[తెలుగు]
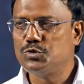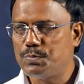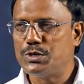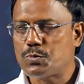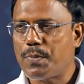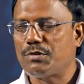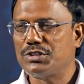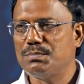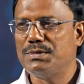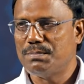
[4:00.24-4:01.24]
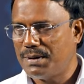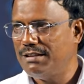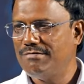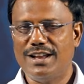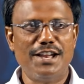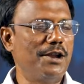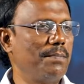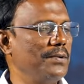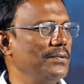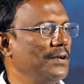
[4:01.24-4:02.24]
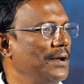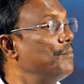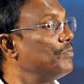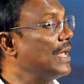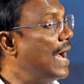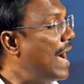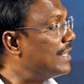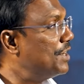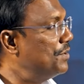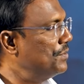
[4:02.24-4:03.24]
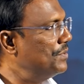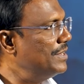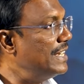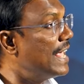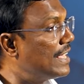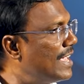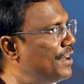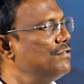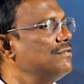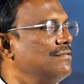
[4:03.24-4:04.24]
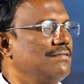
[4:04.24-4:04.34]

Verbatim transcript: చూపించు పర్వతం మీద బలివ్వాలన్నప్పుడు అతడు నెగ్గెను